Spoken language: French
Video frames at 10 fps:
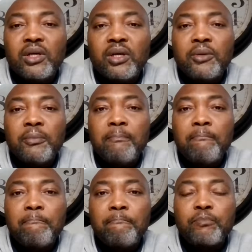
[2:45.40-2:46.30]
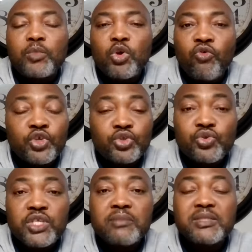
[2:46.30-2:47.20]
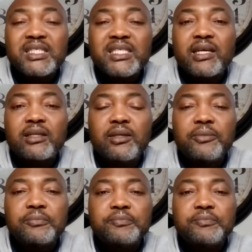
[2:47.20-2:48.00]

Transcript: euh, au XXIe siècle,